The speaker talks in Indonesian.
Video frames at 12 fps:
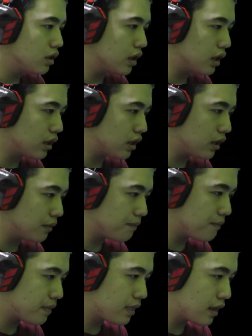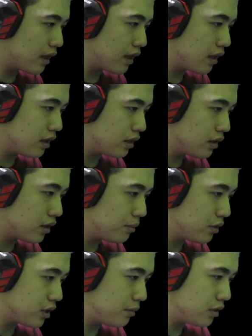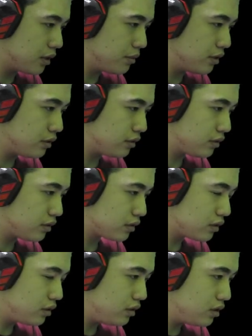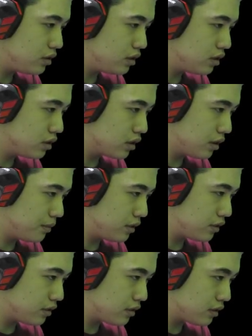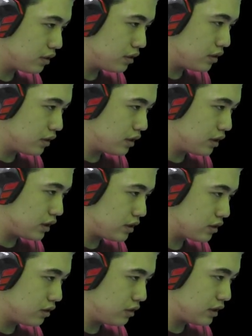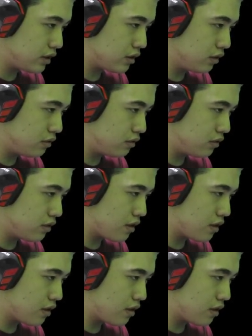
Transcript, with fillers: Oke, okay, oke. Okay. Oke, okay. come on, come on, come on. Come on. Let's go, let's go.